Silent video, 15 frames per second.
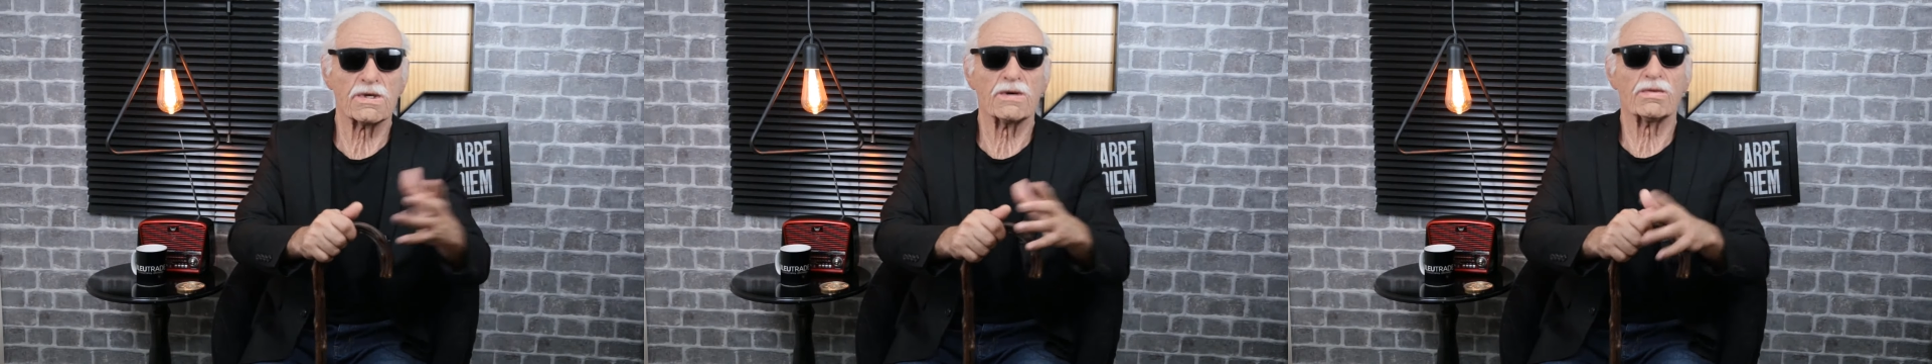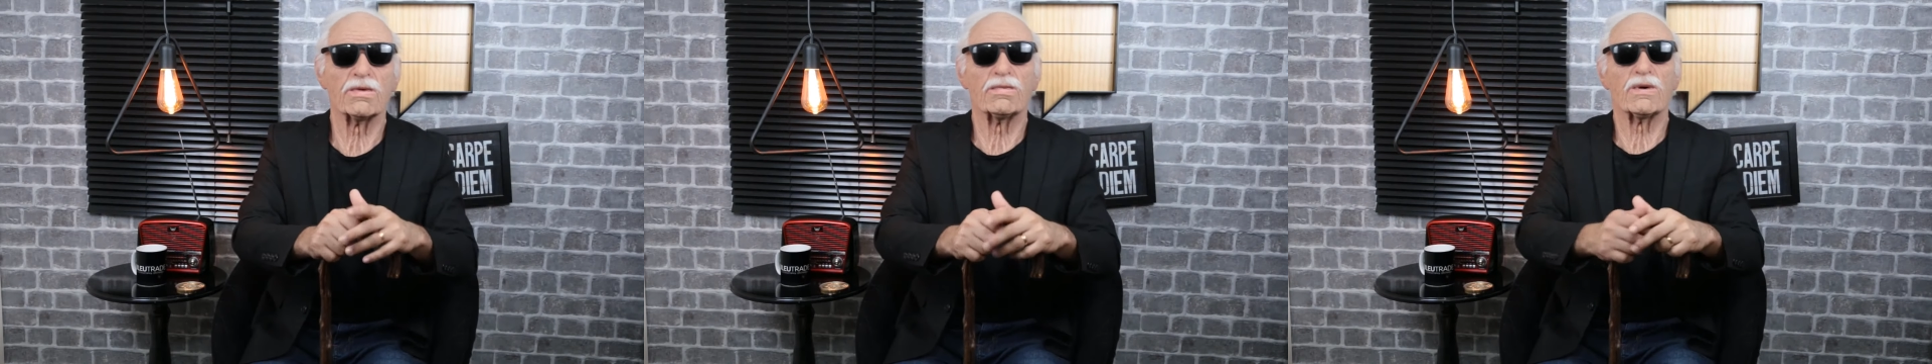
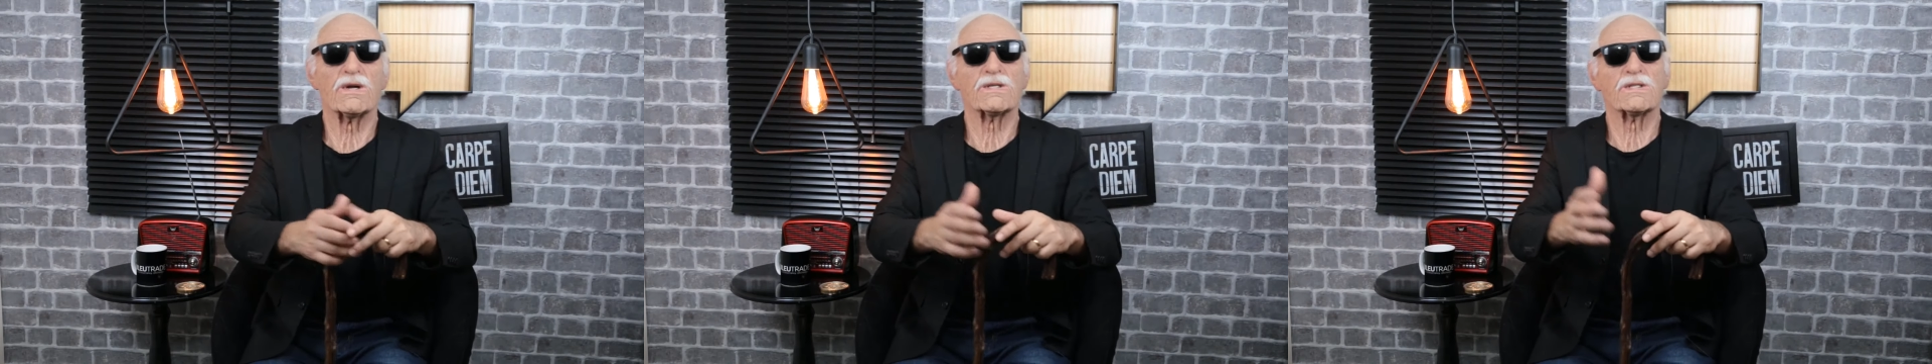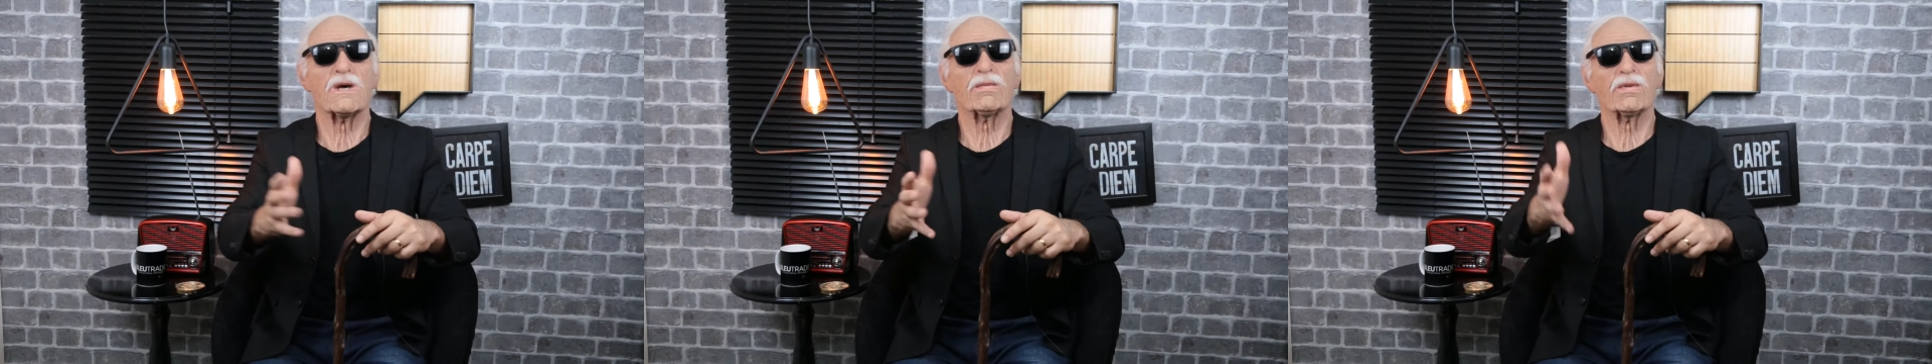como por
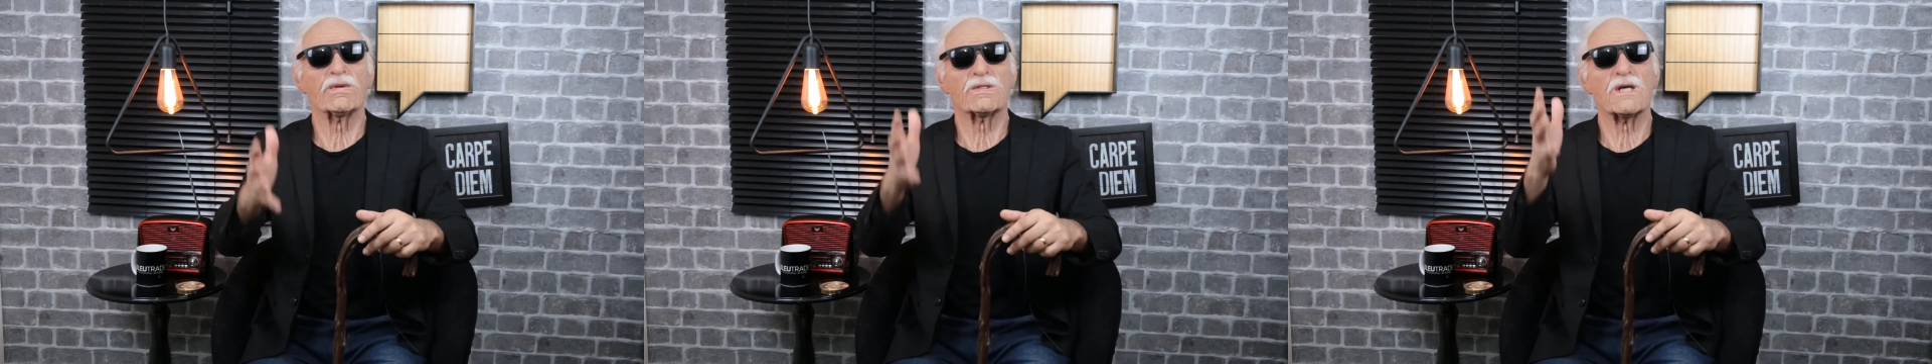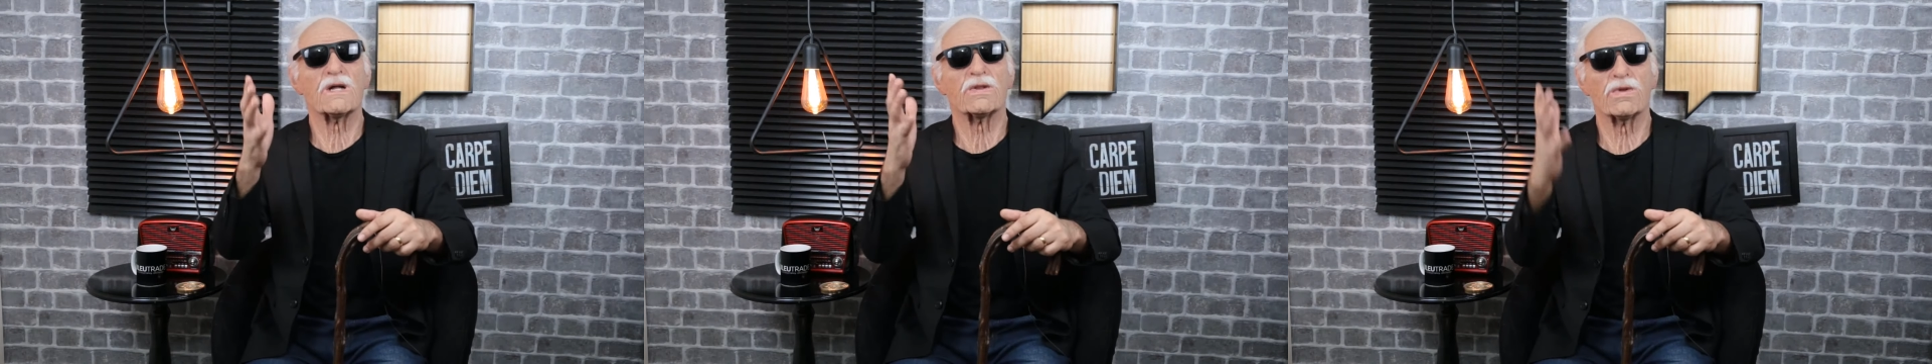exemplo
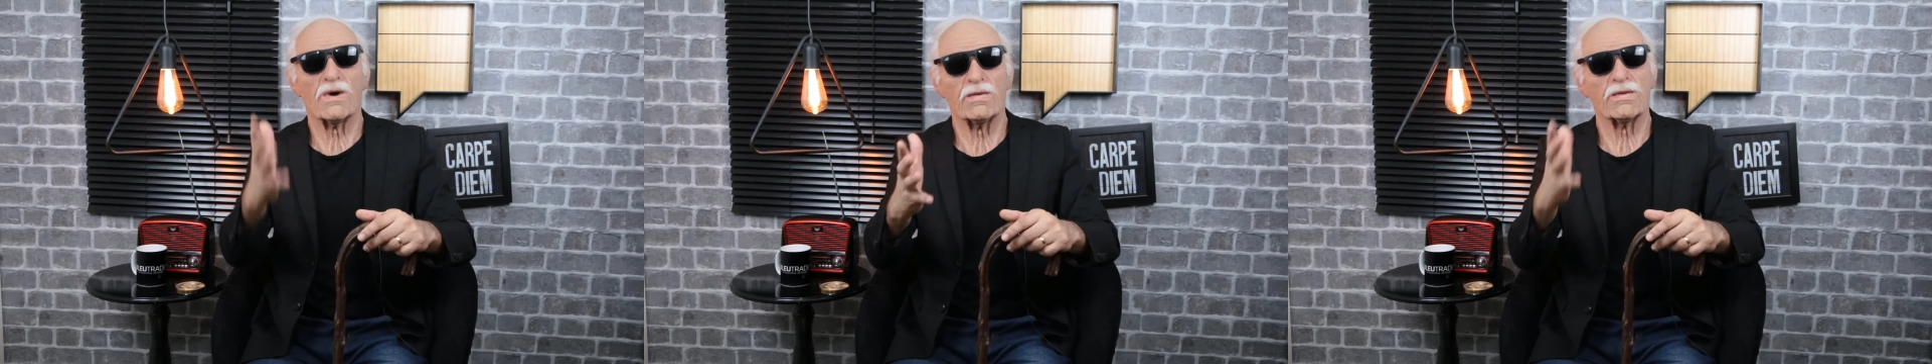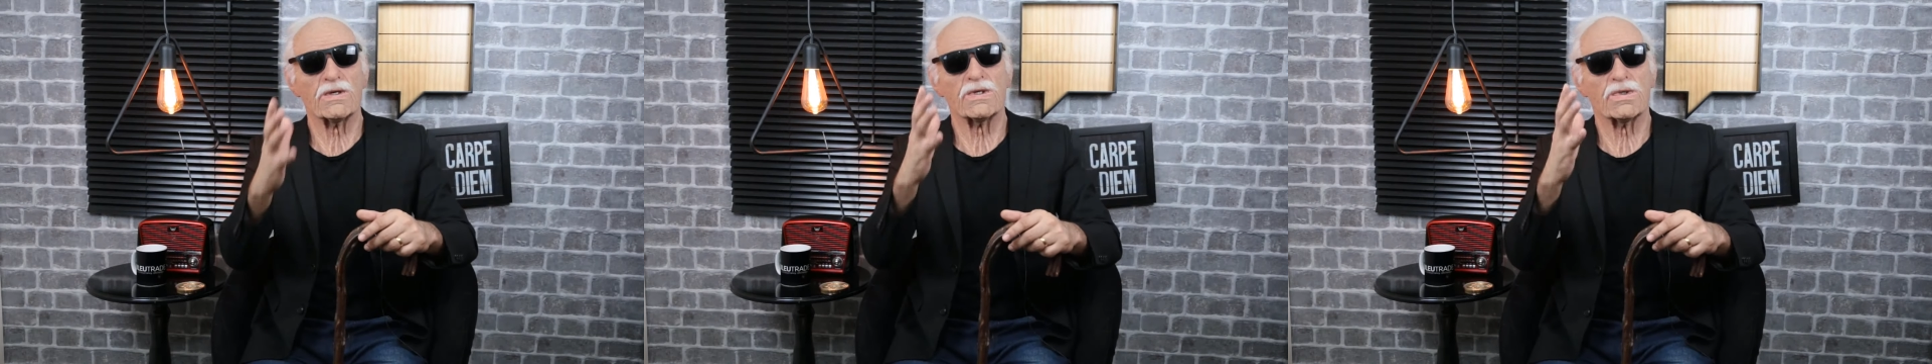os Atomic